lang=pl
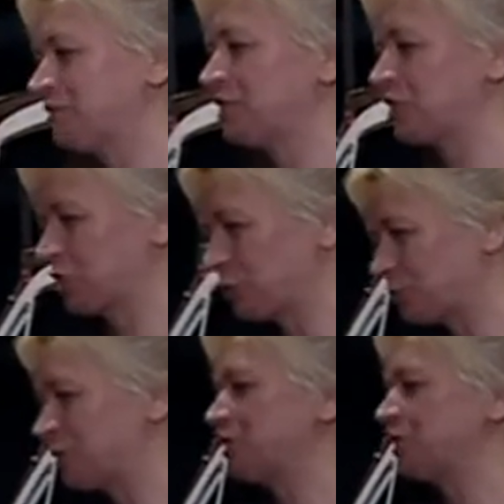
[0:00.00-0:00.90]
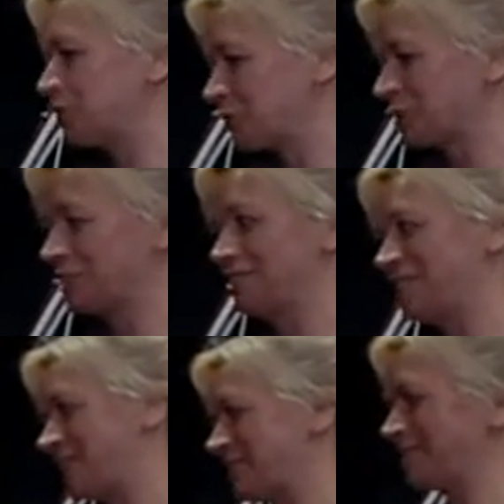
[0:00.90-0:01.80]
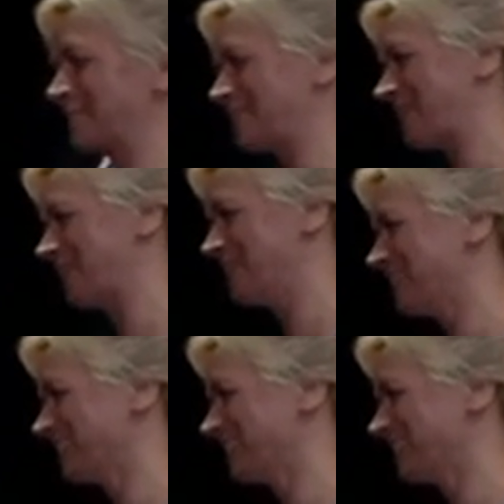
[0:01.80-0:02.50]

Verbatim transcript: w trzy dni się urżnąć i za kółeczko.